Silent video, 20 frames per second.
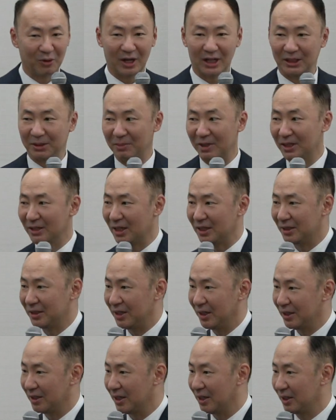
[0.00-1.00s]
を始めさせ
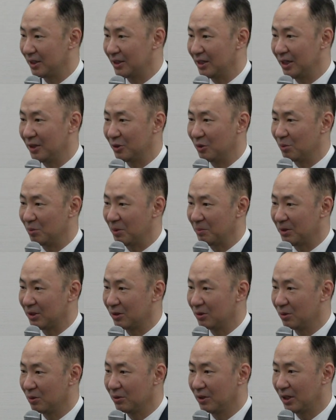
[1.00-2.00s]
ていただきたいと思いま
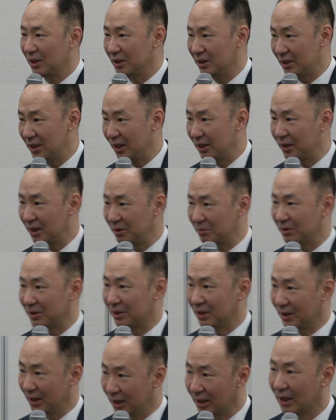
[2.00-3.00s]
すこんな感じで大丈夫で
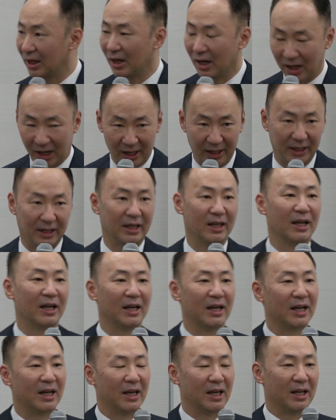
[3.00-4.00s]
すかねはい
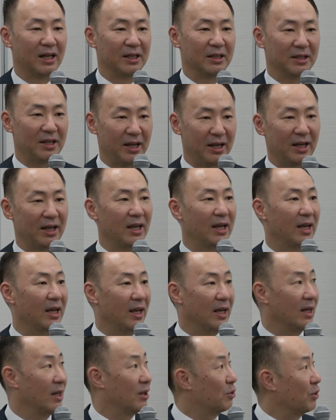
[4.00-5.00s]
で、
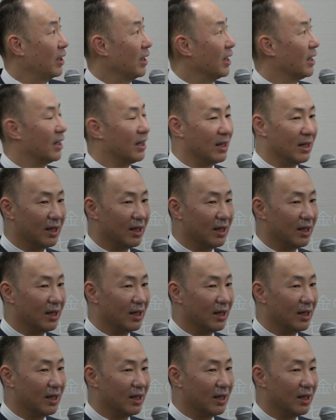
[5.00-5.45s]
えー、これ